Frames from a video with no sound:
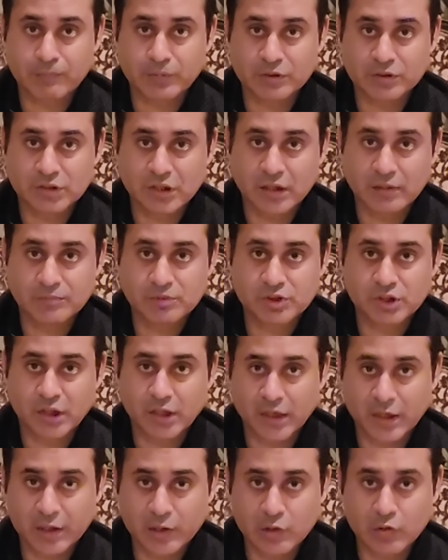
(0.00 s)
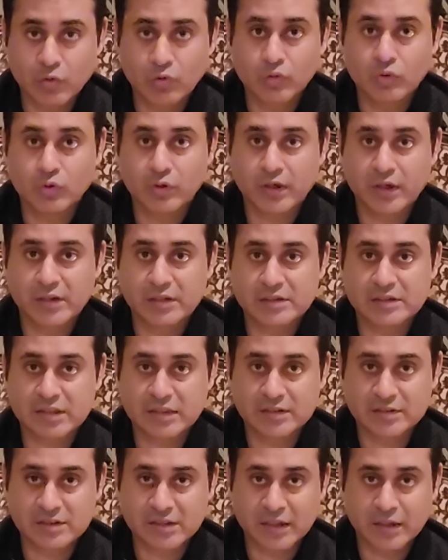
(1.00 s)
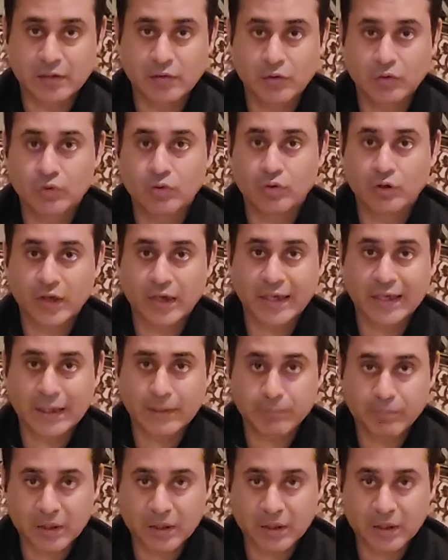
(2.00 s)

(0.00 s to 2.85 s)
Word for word: पंजाब से इन लोगों के सिंध से इन लोगों के के